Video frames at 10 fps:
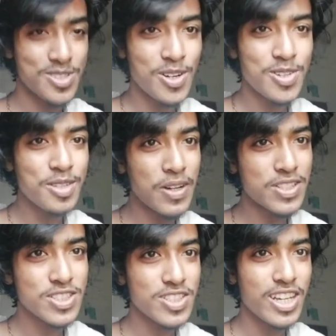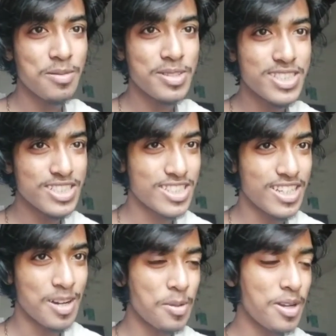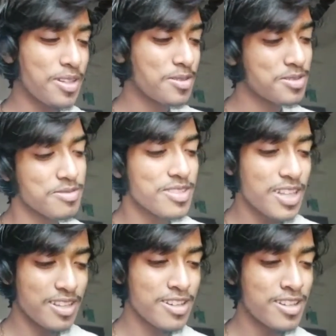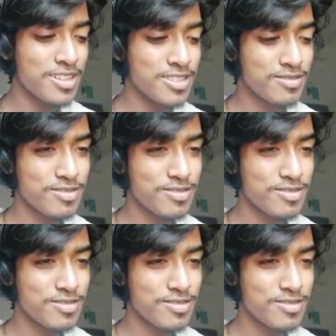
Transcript: যখনই মাংসটাই আমি চেষ্টা আমার হ্যাঁ,